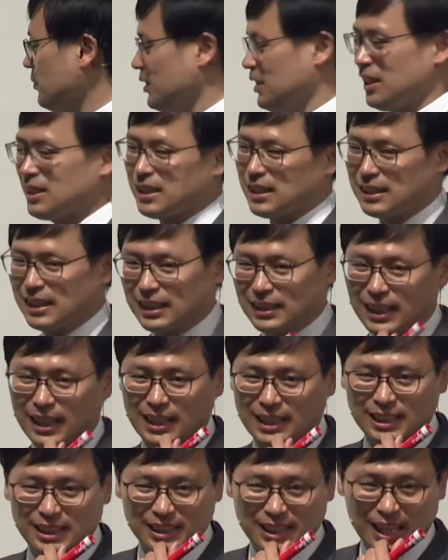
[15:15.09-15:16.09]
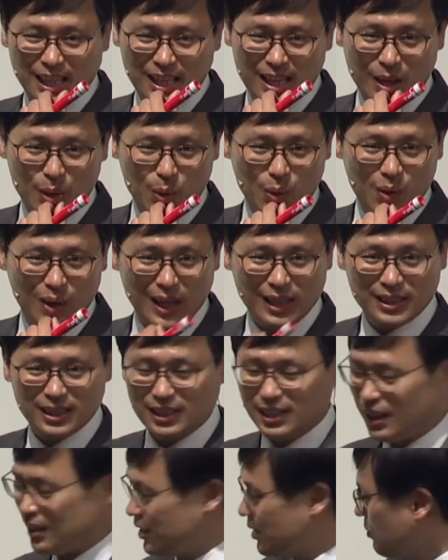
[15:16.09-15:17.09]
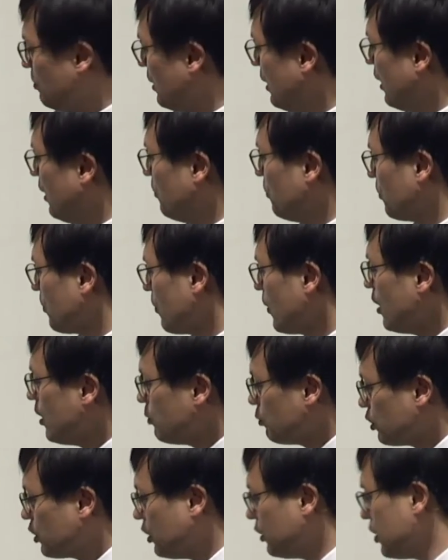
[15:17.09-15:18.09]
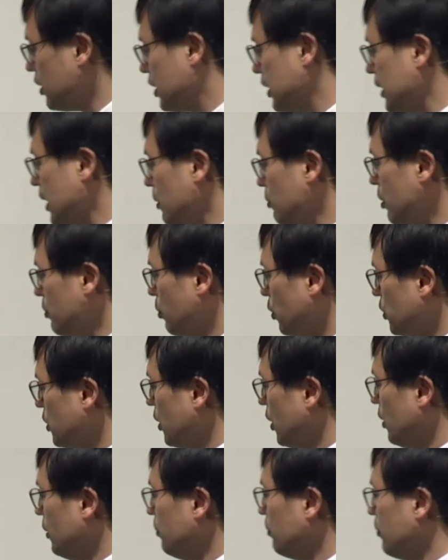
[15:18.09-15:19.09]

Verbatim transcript: 제사장 나라를 잘 해온 것 같지는 않습니다. 무슨 뜻인지 한번 보죠.